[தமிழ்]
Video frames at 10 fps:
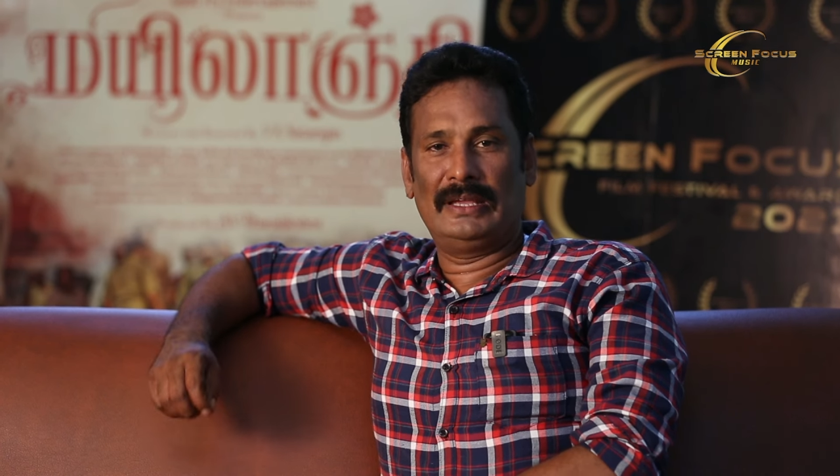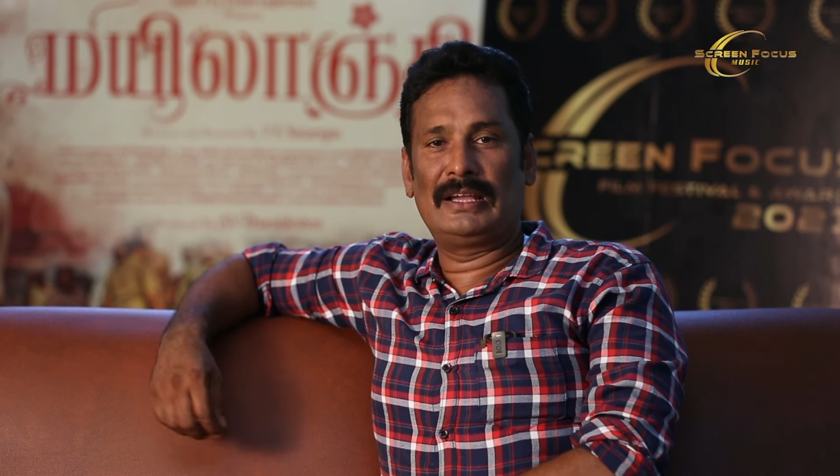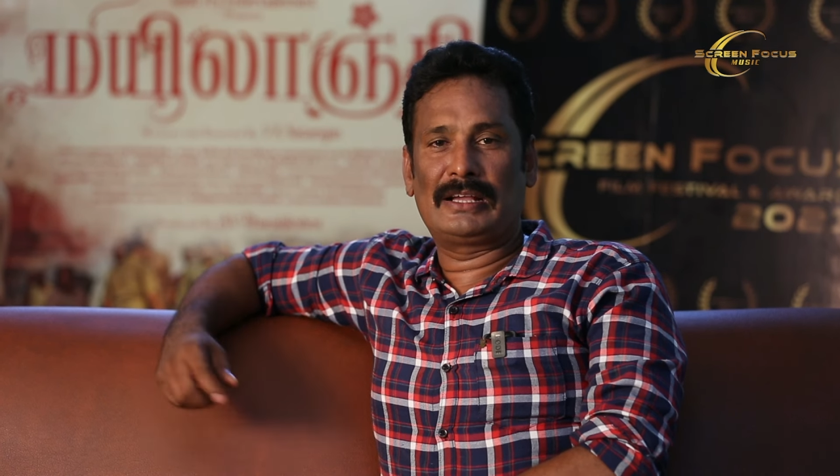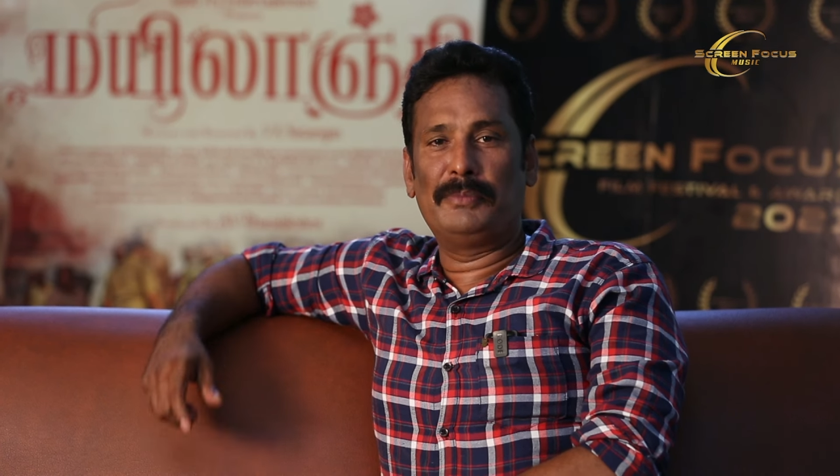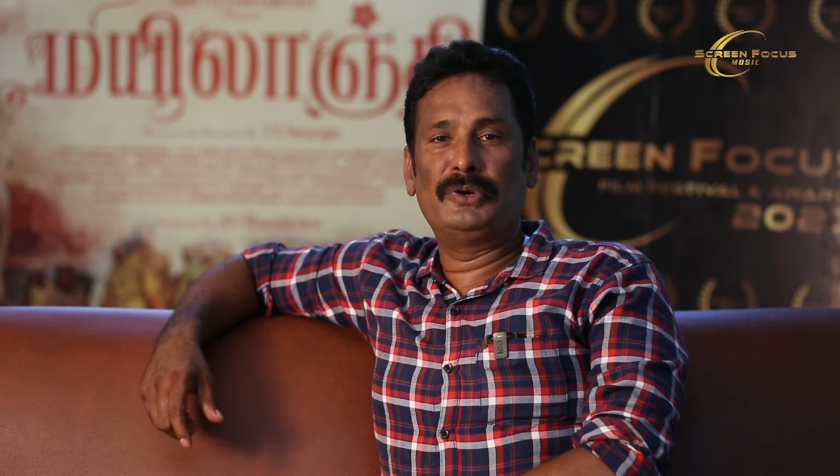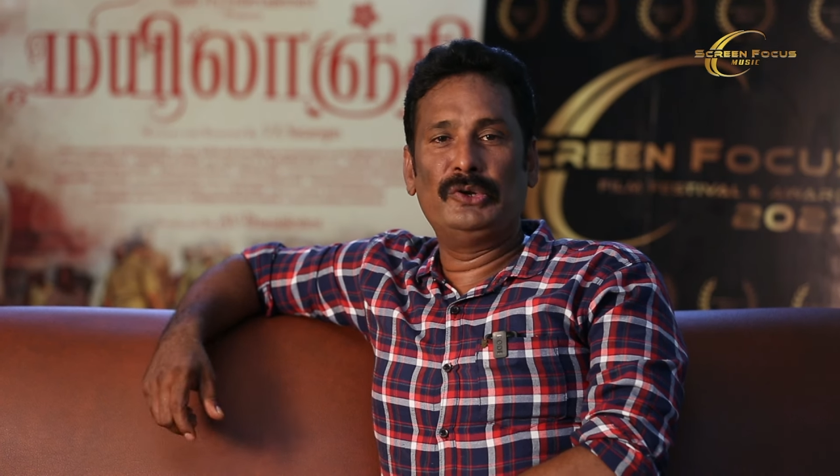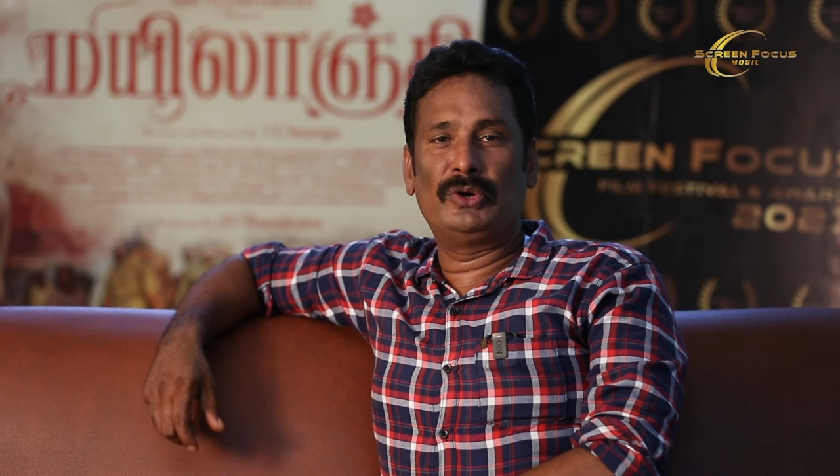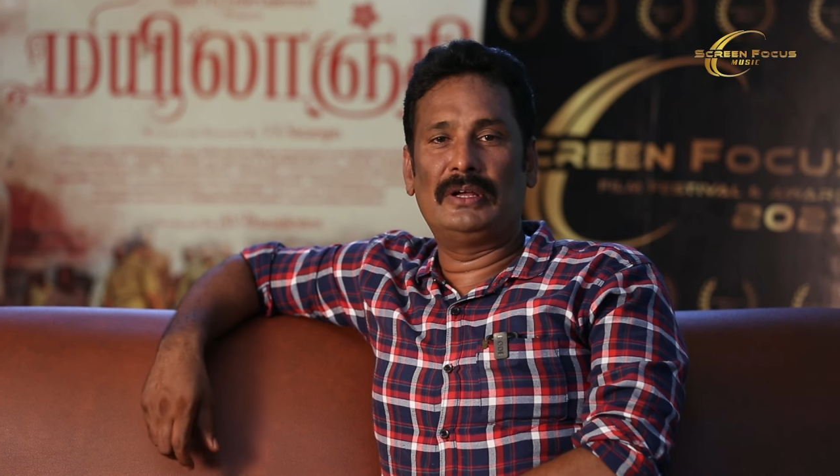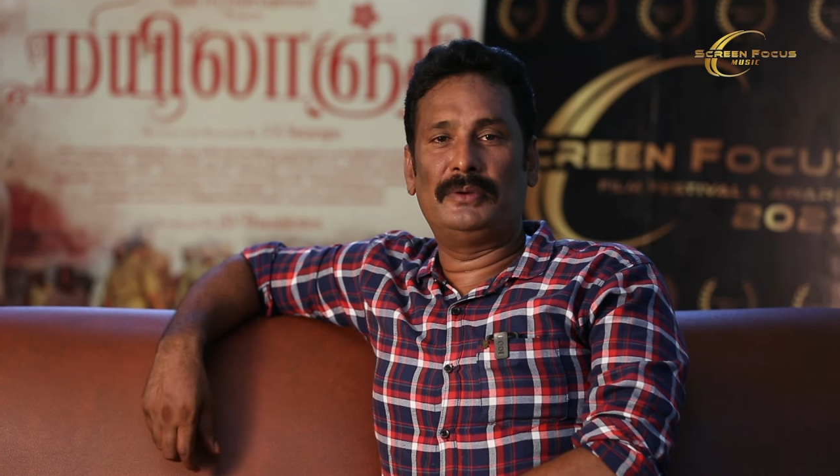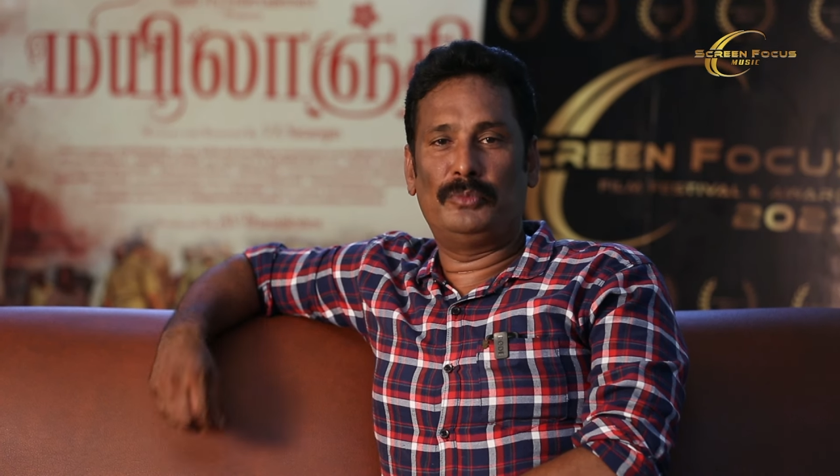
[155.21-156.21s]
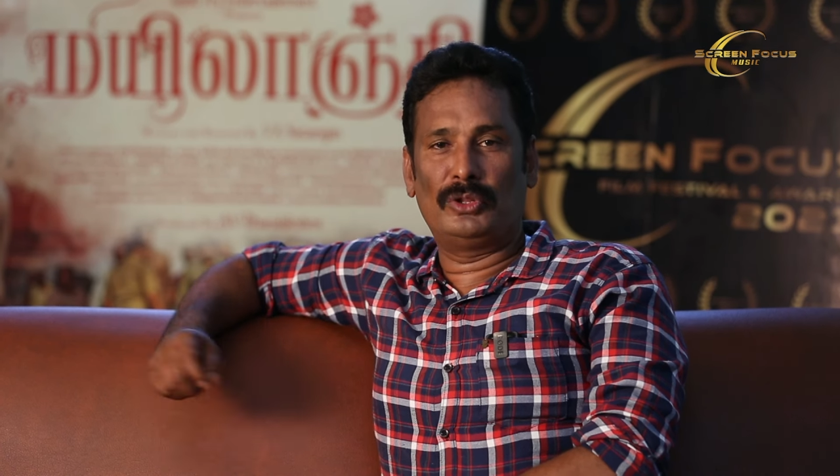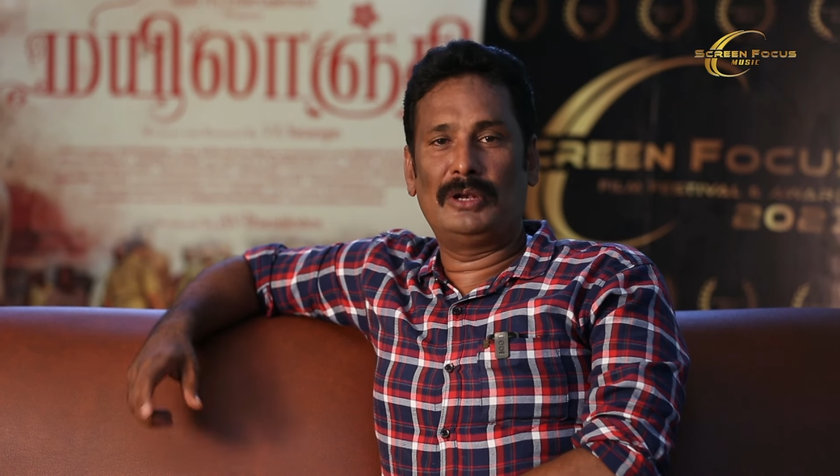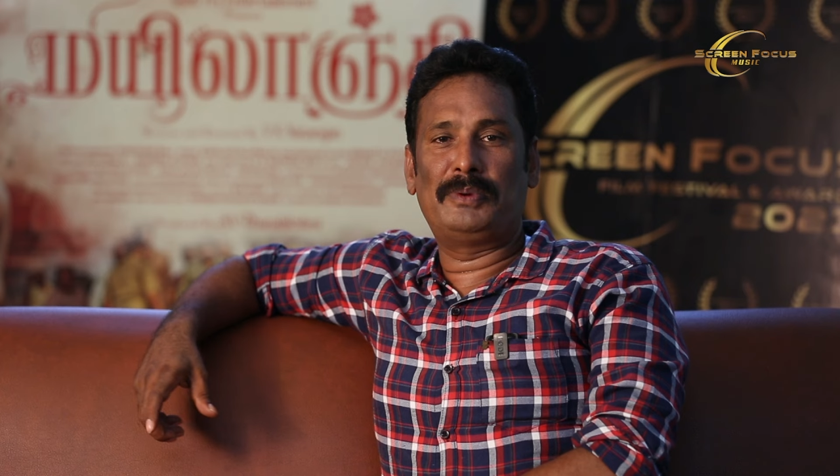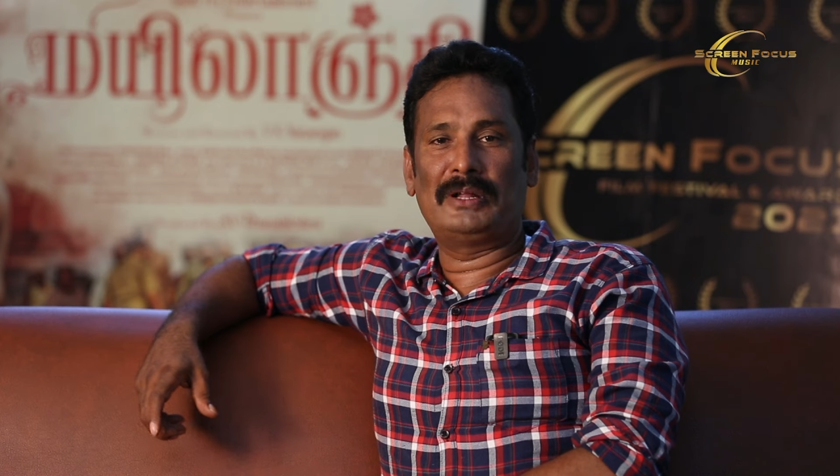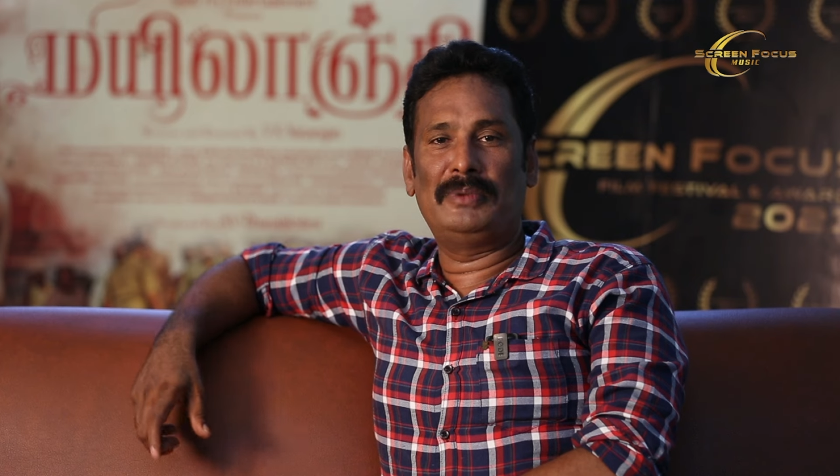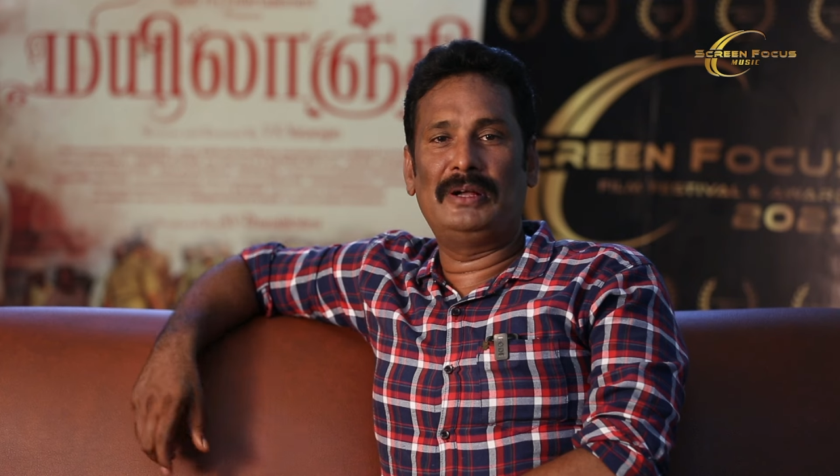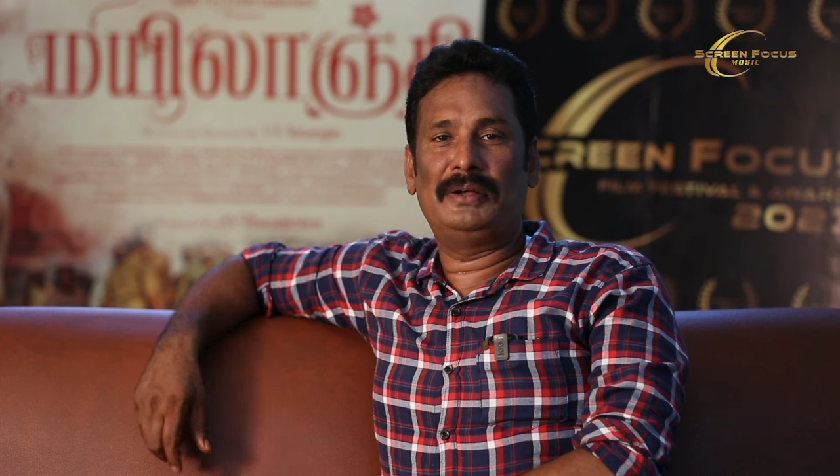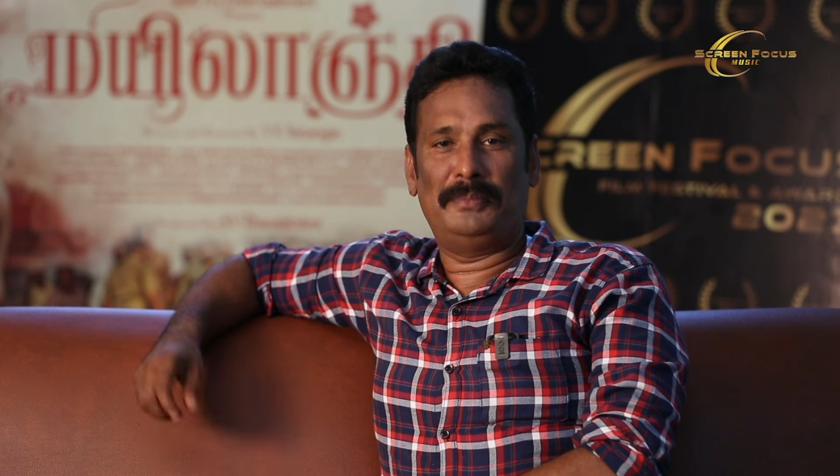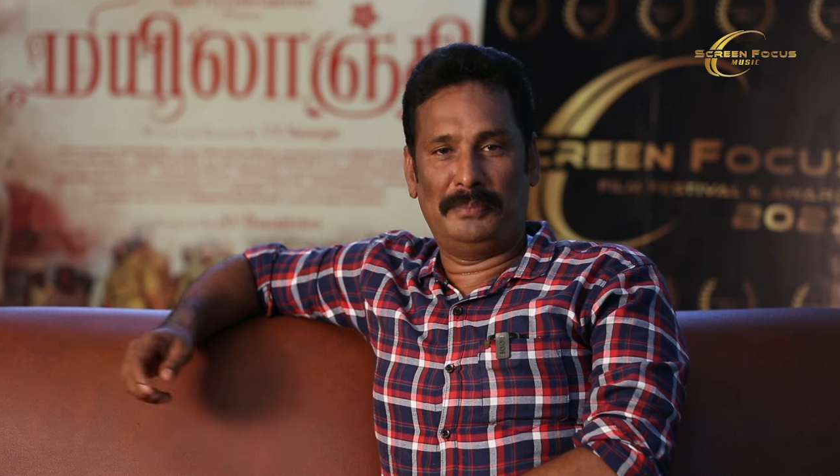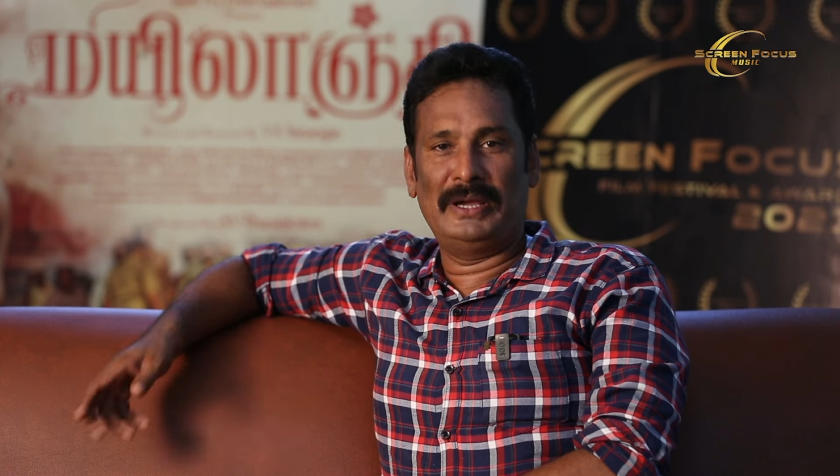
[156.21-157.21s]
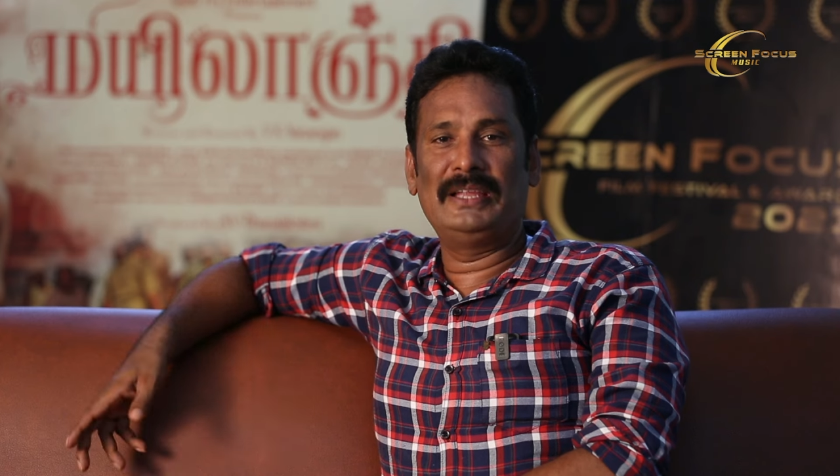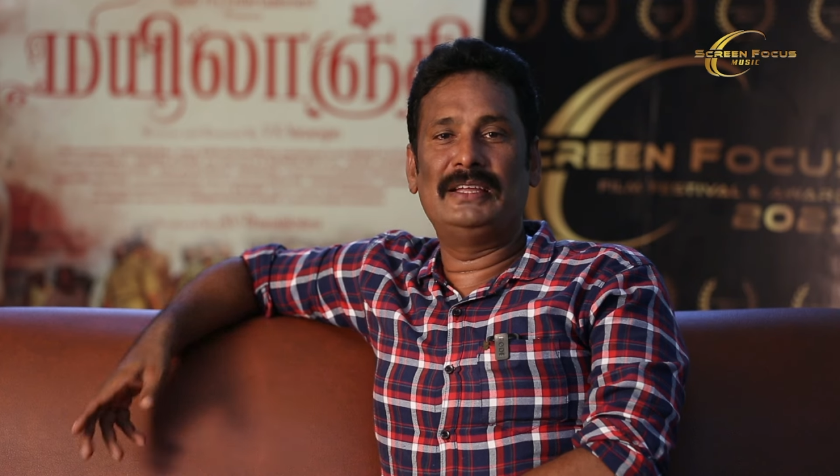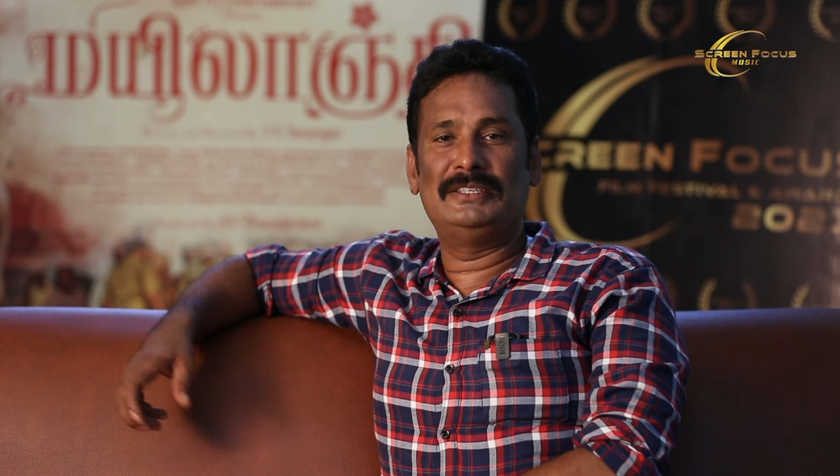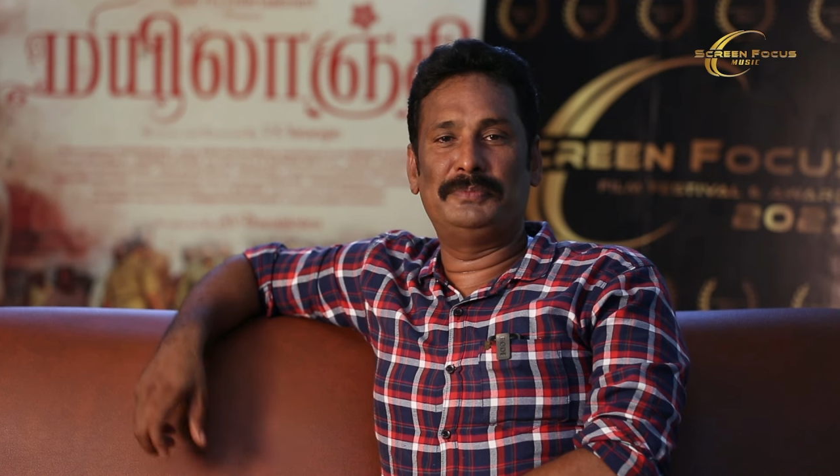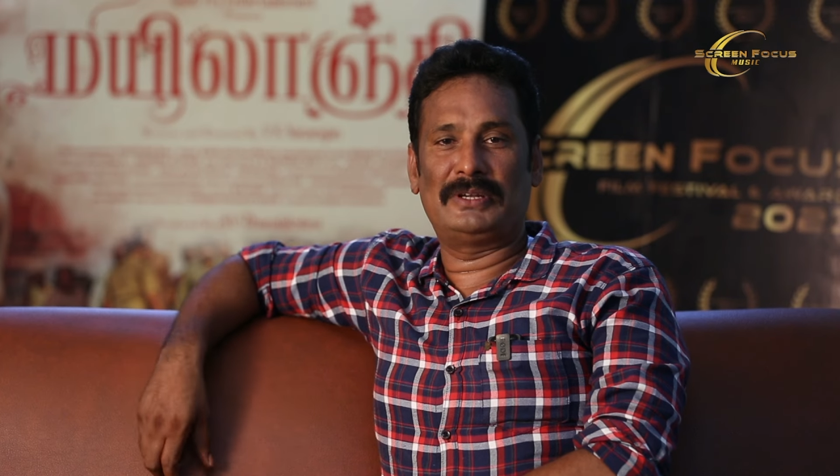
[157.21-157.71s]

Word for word: எங்கள் கம்பெனியோட முதல் படமாக மயிலாஞ்சி